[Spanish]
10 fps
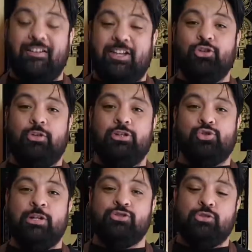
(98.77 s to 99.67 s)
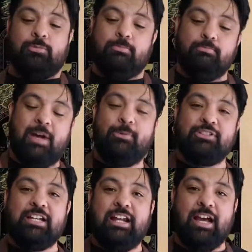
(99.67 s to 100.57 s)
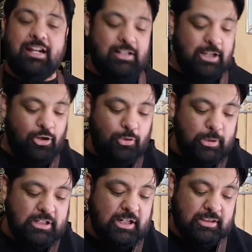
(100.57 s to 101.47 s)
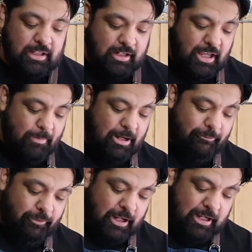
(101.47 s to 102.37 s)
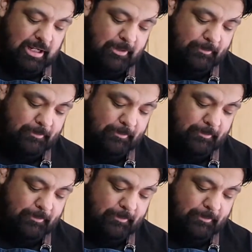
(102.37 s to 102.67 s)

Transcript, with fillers: Habiendo dicho eso, vamos a agregar el hielo a nuestra cristalería para enfriarla